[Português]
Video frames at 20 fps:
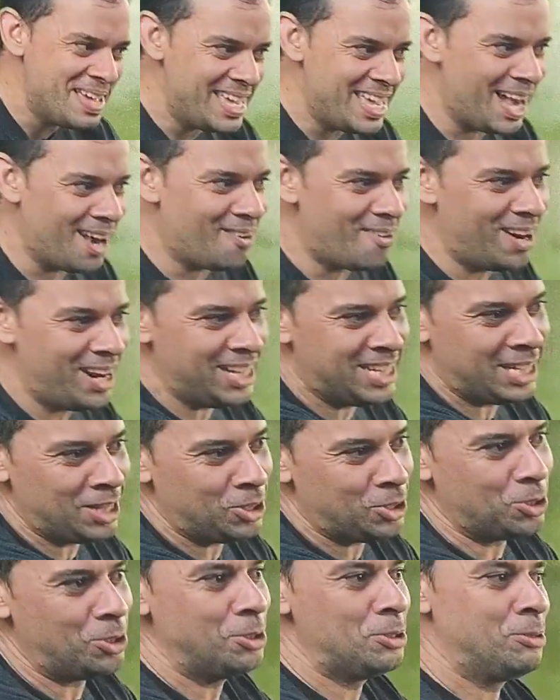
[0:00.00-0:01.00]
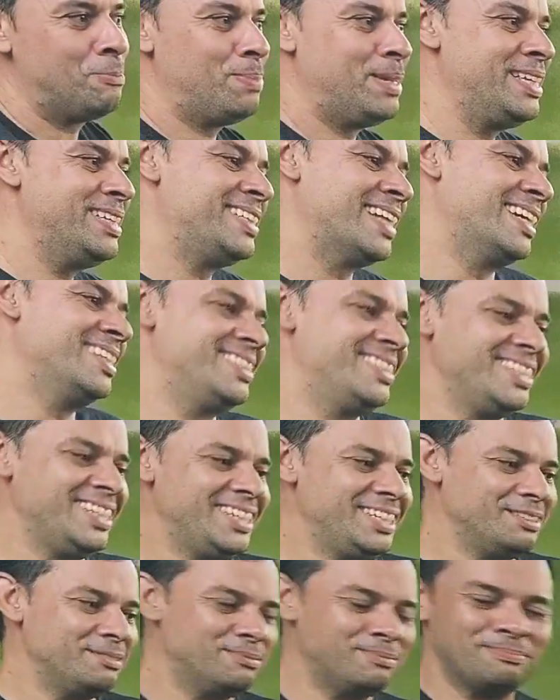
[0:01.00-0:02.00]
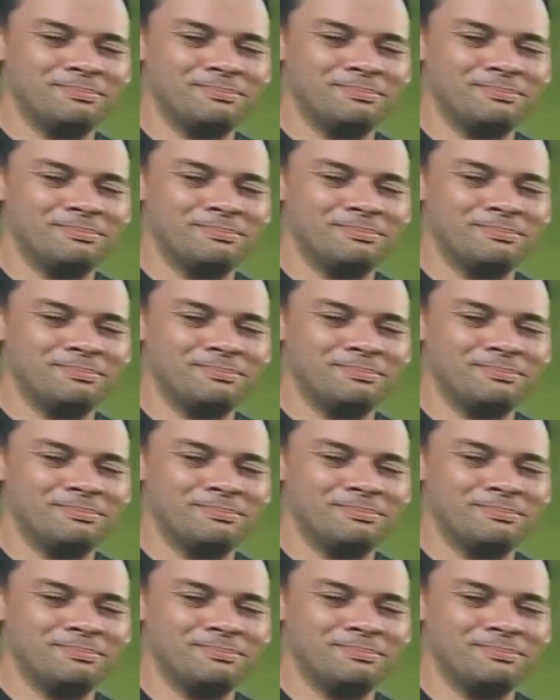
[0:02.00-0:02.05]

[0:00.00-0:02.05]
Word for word: e agora ele está todo pintadinho,